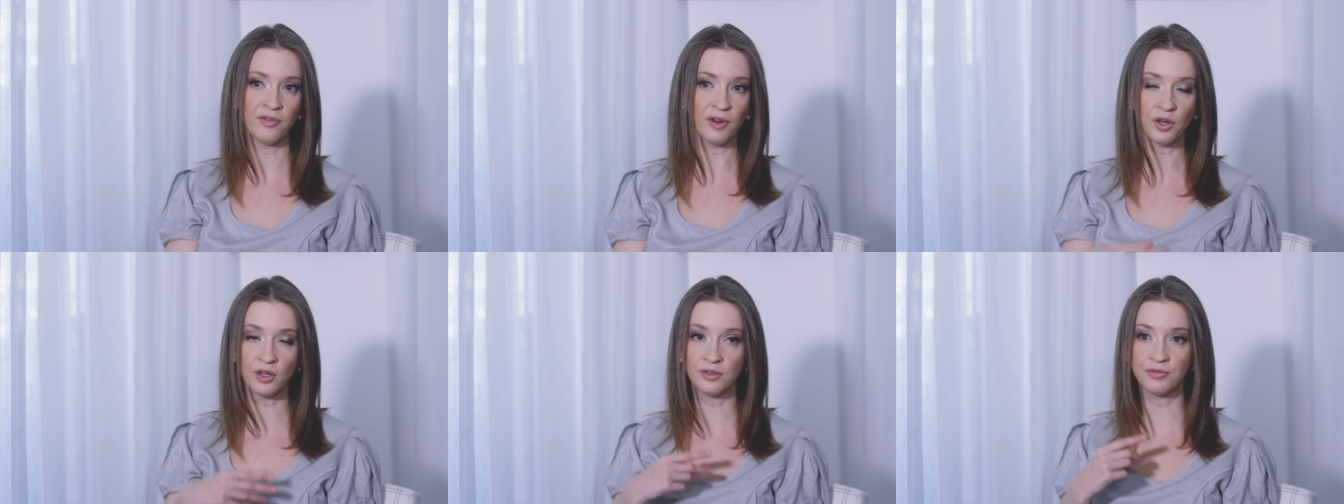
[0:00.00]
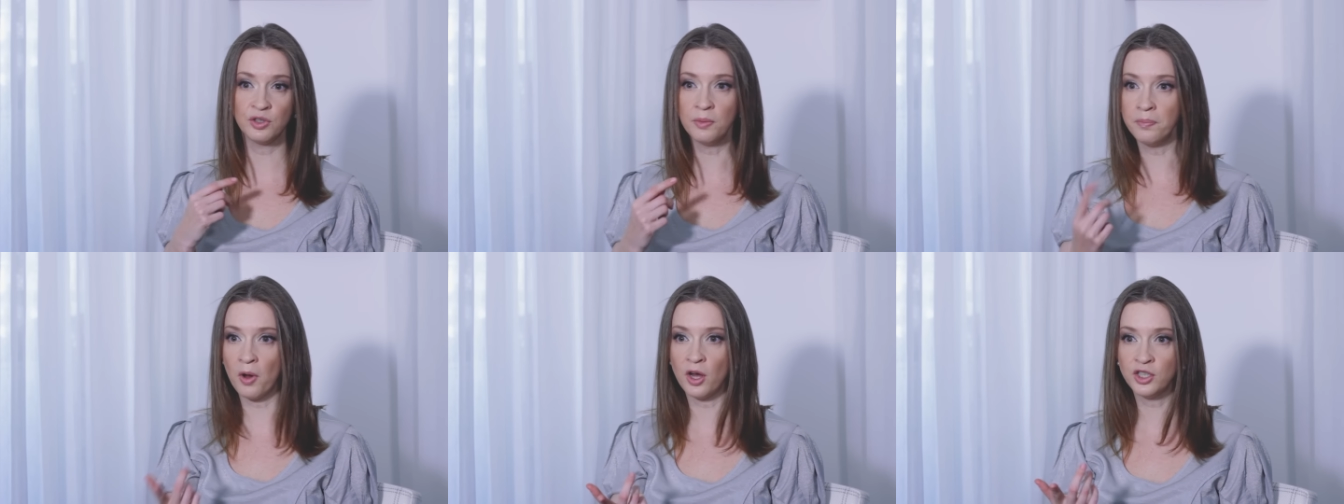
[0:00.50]
o fotógrafo
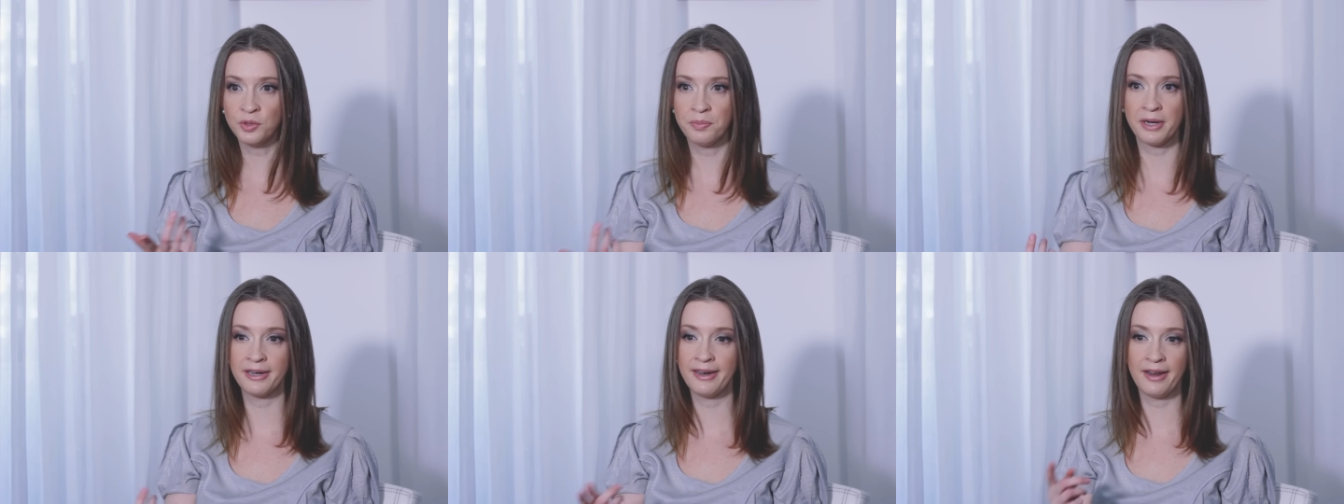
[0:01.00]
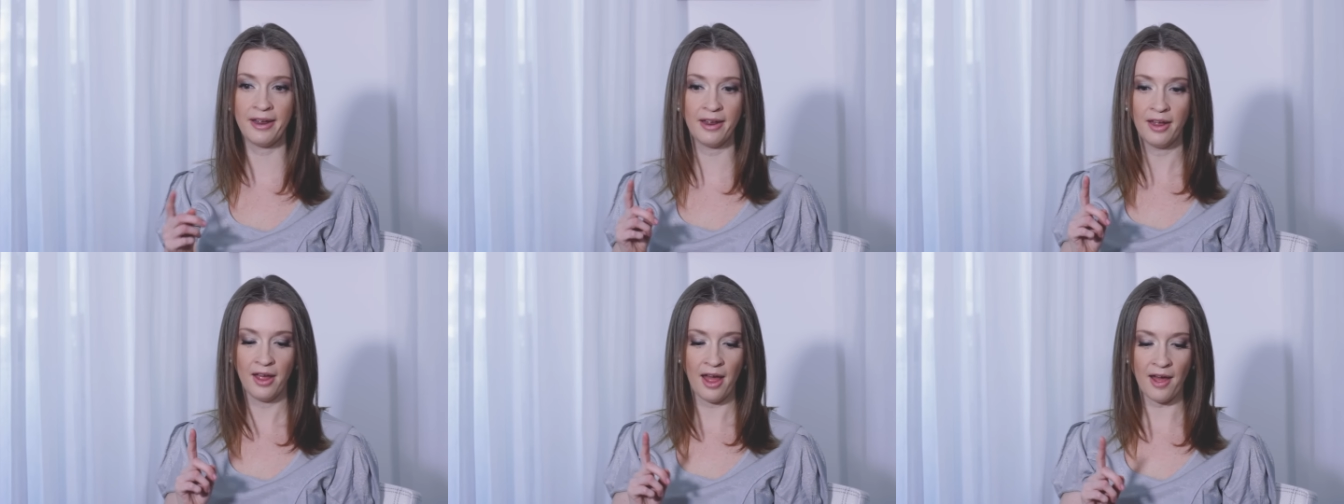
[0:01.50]
não pode
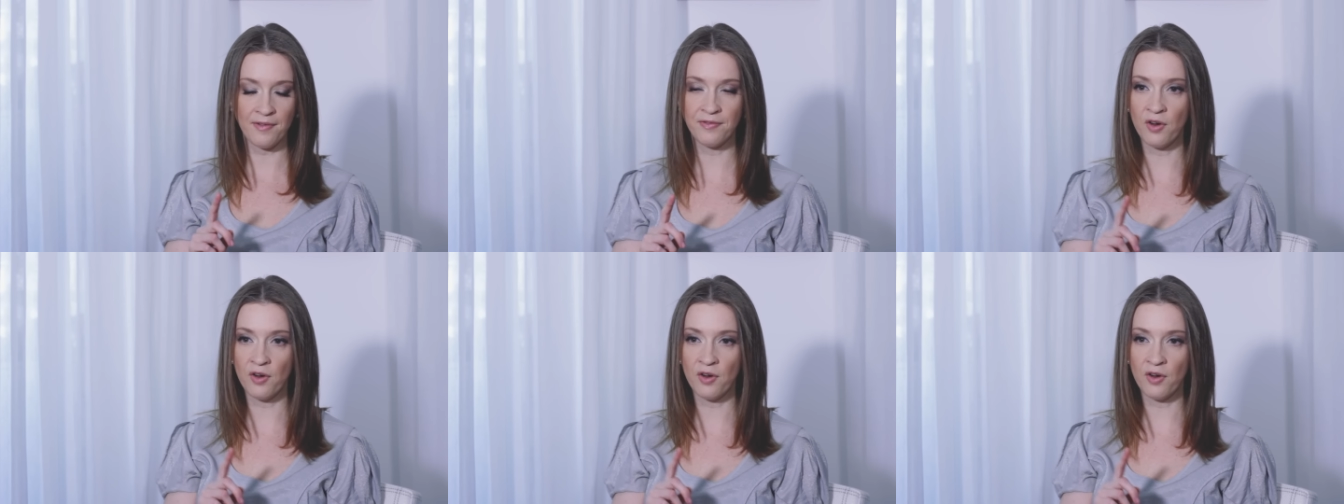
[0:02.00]
perder a